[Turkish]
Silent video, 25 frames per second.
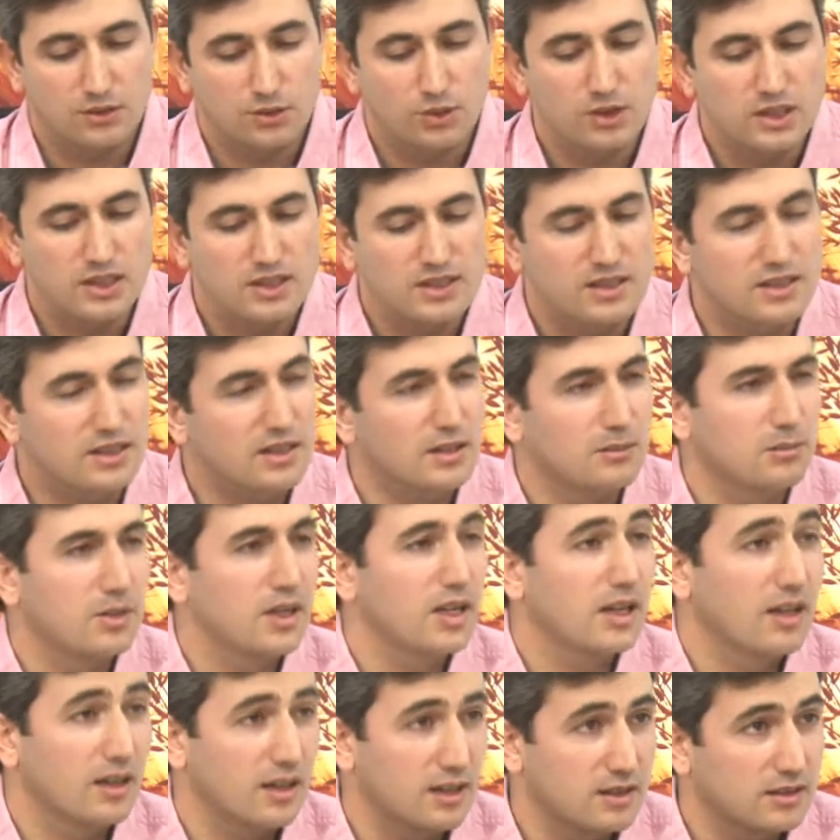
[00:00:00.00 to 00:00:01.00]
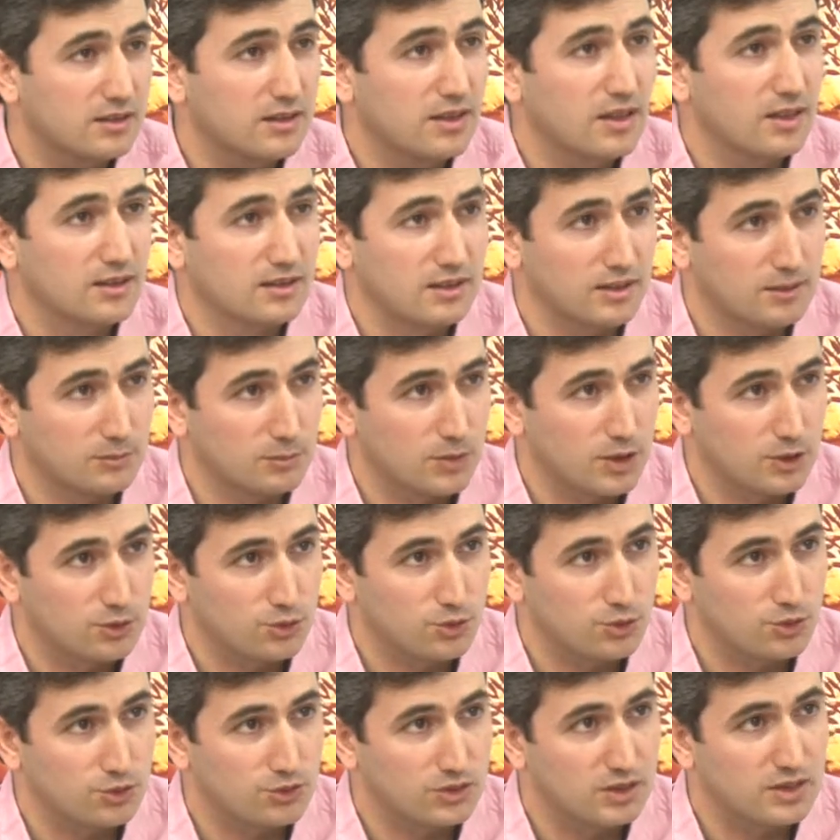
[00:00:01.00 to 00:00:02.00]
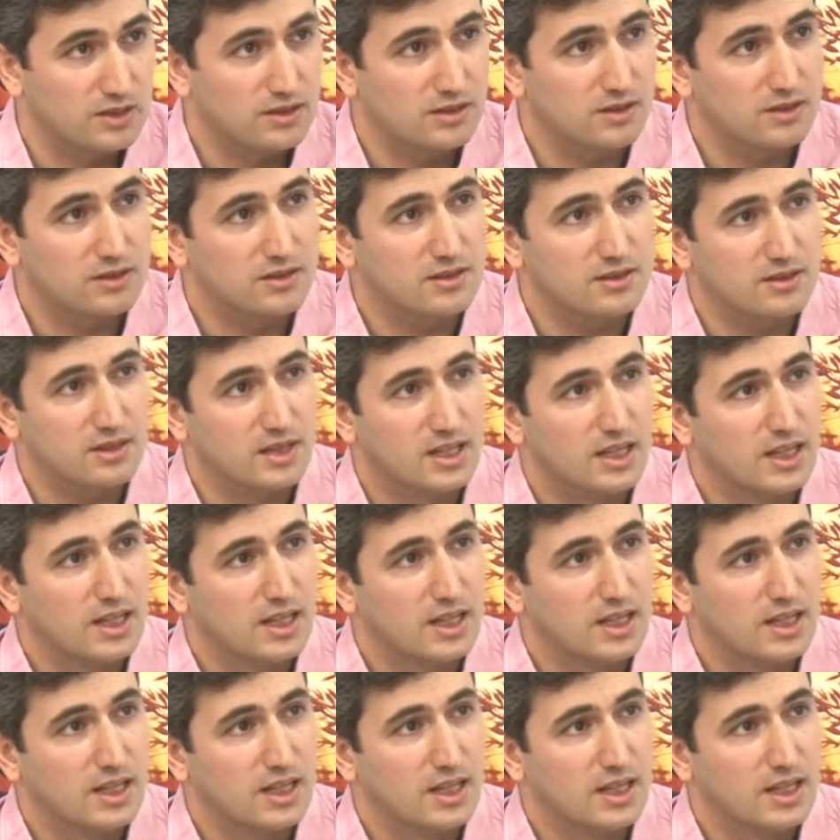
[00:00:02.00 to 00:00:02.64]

Dolayısıyla belagatli anlatmak zorundasınız.